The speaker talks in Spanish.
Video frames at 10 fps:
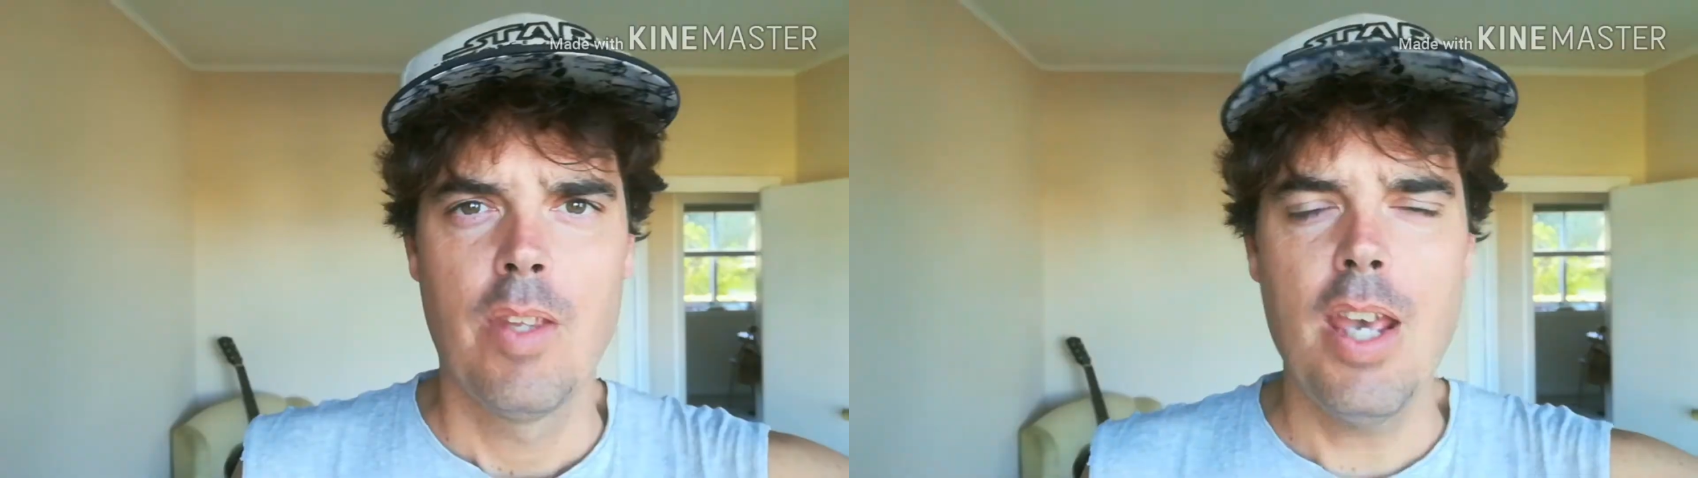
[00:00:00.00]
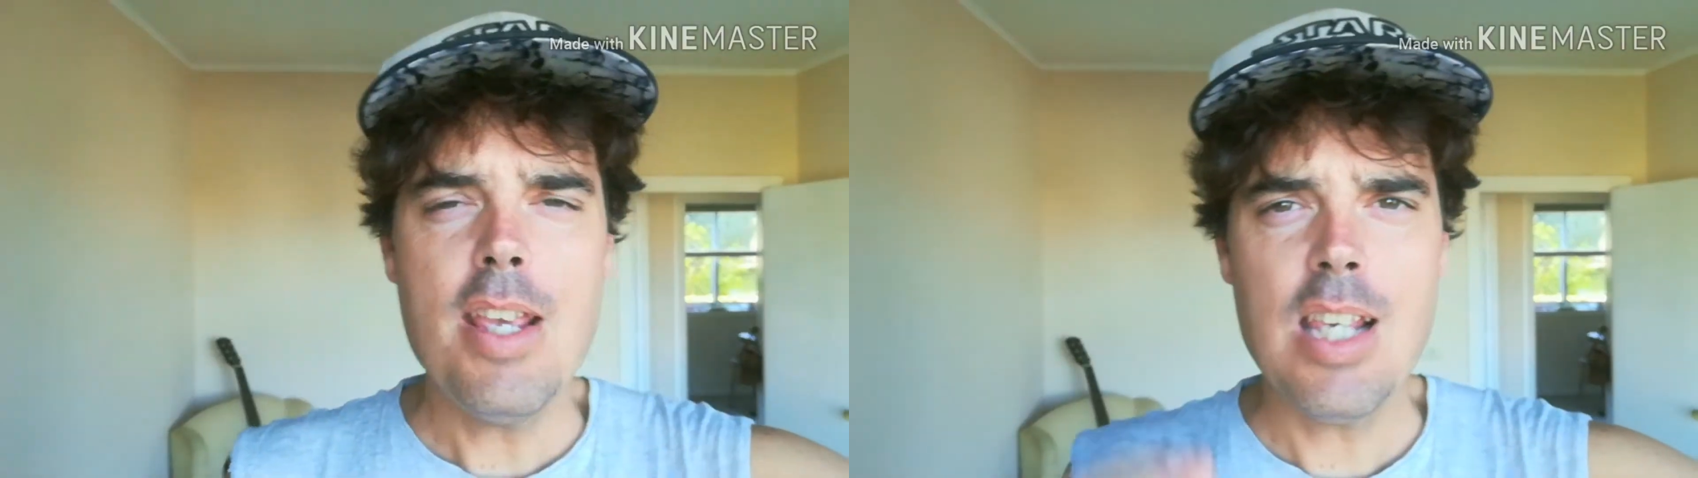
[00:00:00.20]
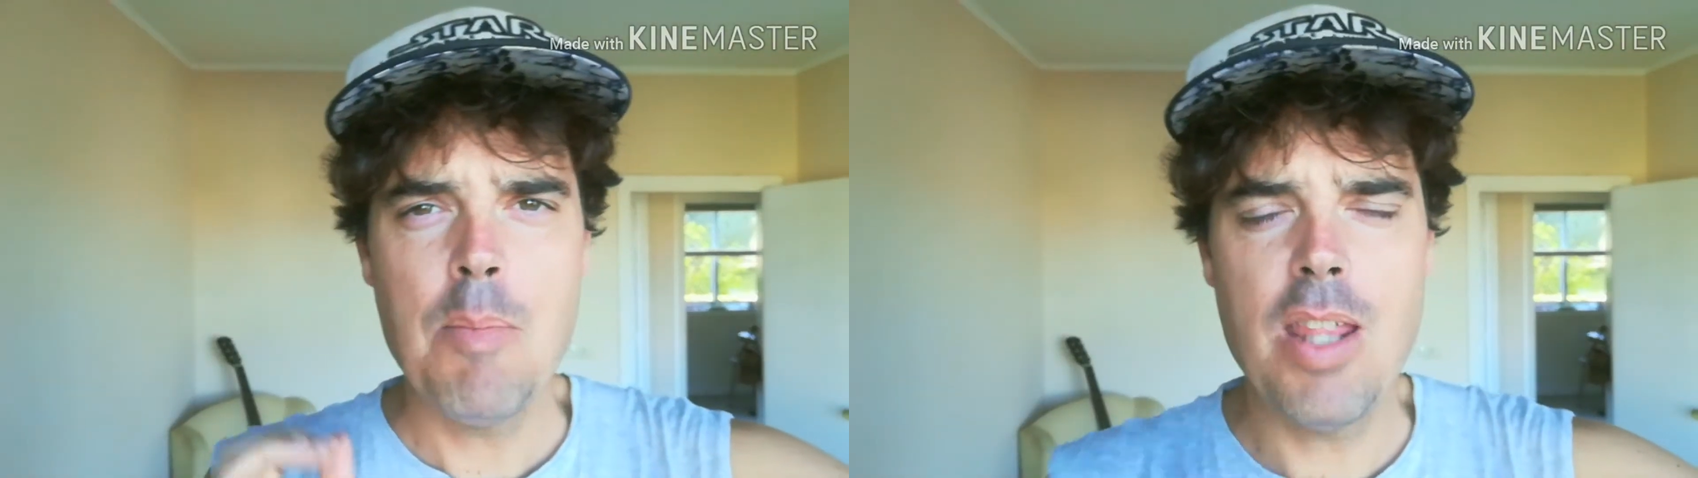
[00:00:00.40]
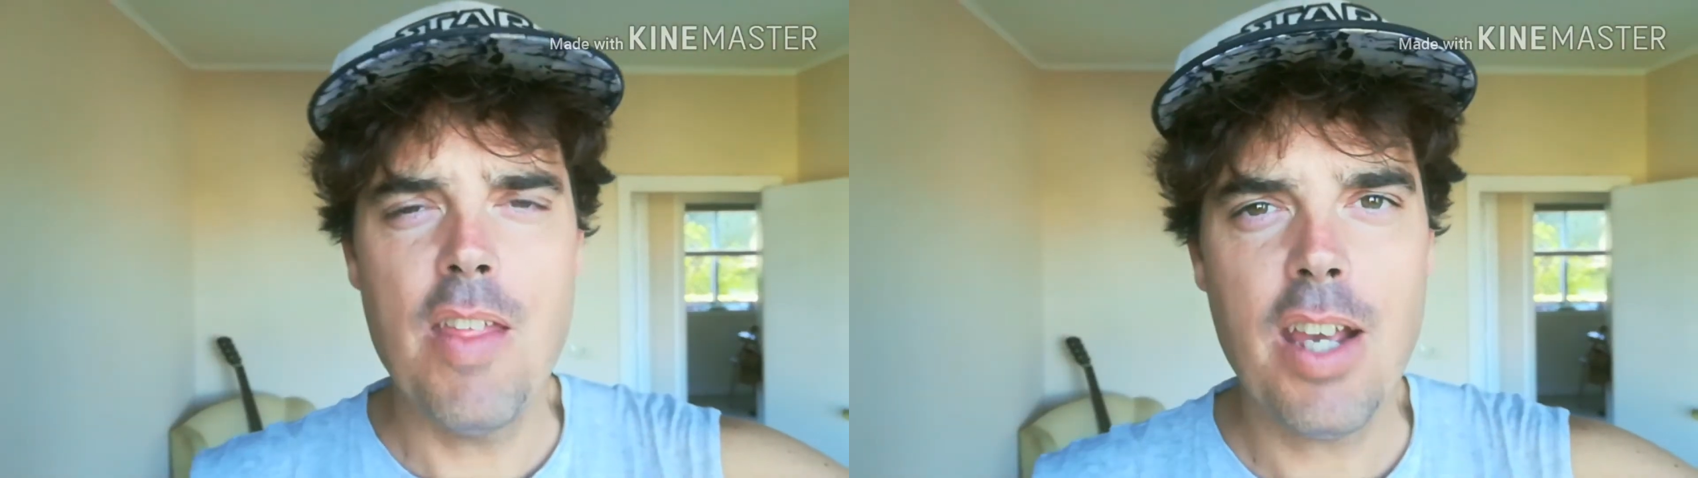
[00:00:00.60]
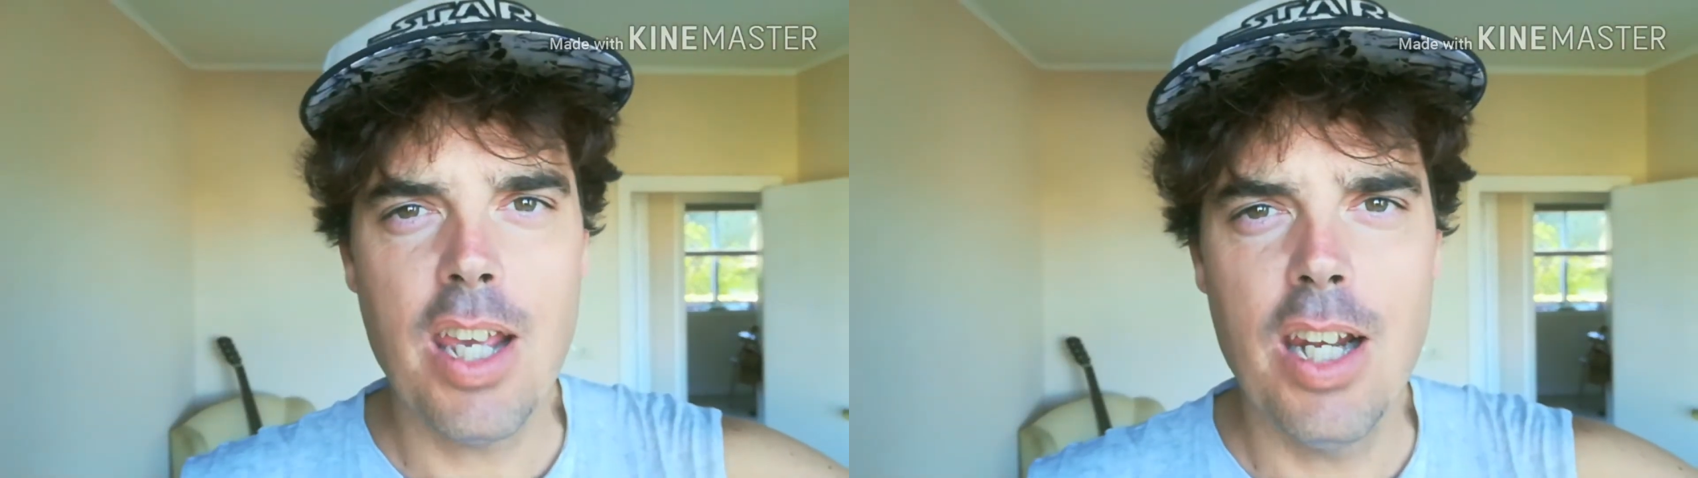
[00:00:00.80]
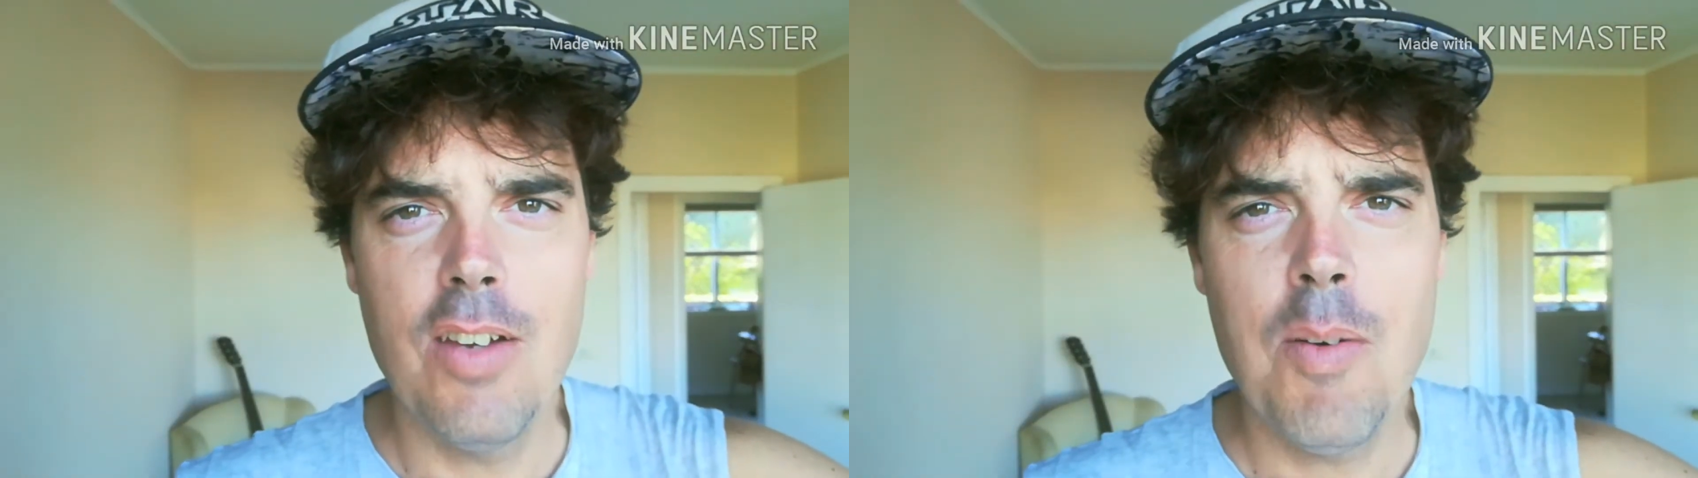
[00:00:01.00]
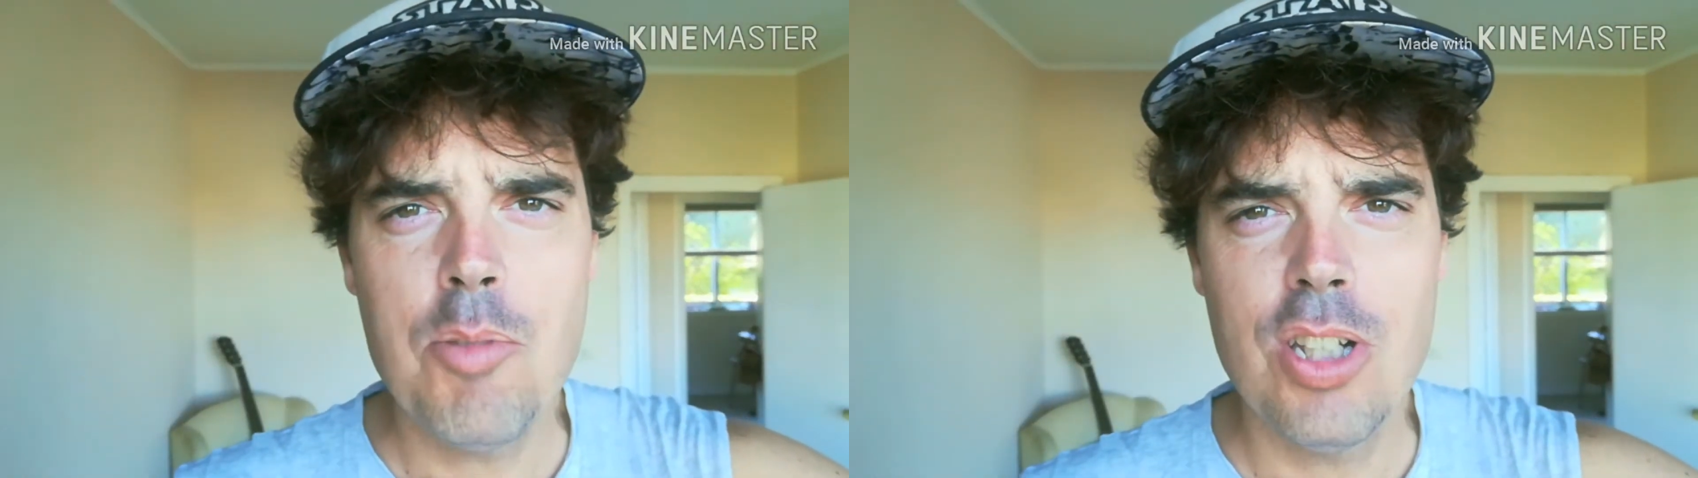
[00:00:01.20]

Es a medida que le vamos